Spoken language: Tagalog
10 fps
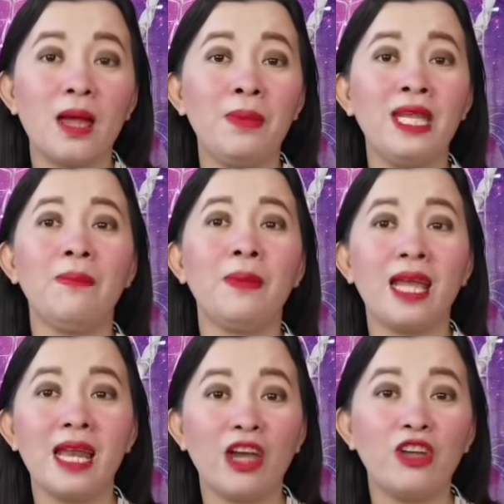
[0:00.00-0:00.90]

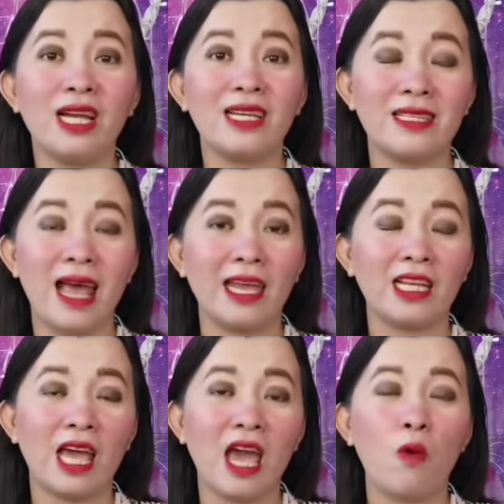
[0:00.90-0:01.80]
binibigyan na kayo ng
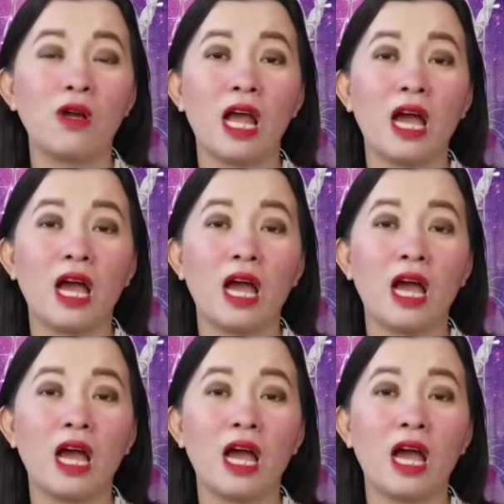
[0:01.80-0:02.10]
sign, kaya wag